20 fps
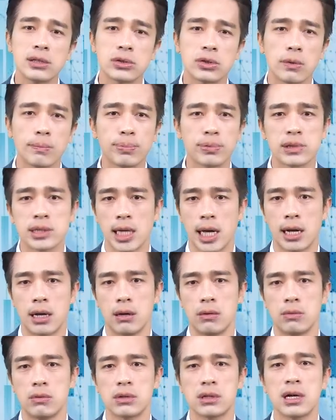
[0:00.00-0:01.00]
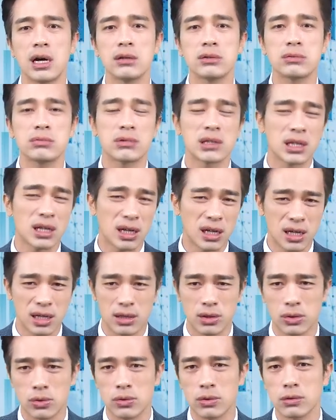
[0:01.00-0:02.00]
雄不涨，我告诉你，
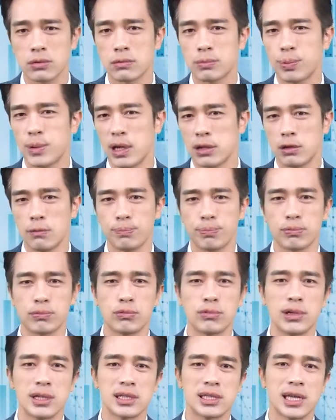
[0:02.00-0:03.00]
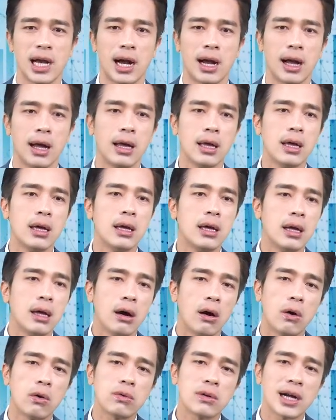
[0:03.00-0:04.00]
很多股票都不会涨啊。
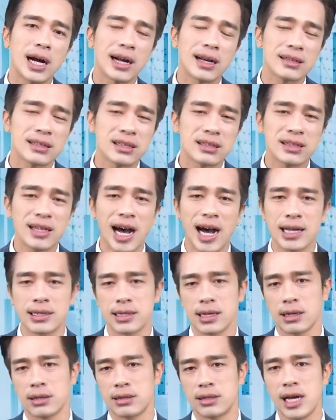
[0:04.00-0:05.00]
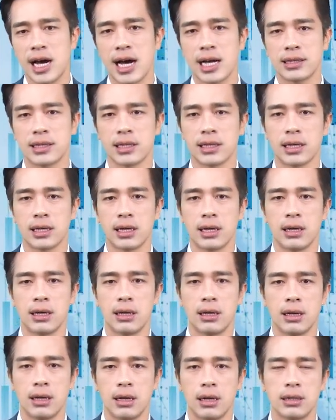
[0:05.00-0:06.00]
宏康也是大涨大跌，
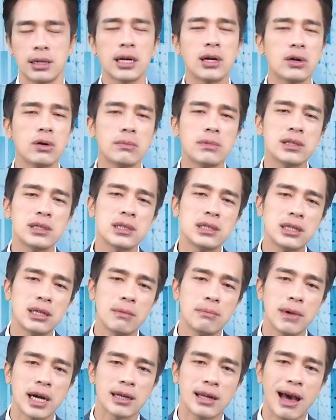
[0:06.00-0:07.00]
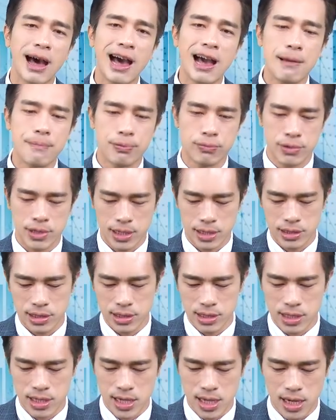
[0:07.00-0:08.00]
你看我们之前买的爱普也是
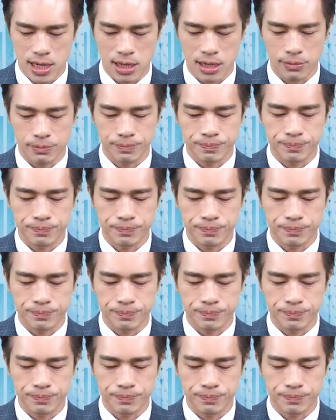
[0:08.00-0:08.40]
一样啊，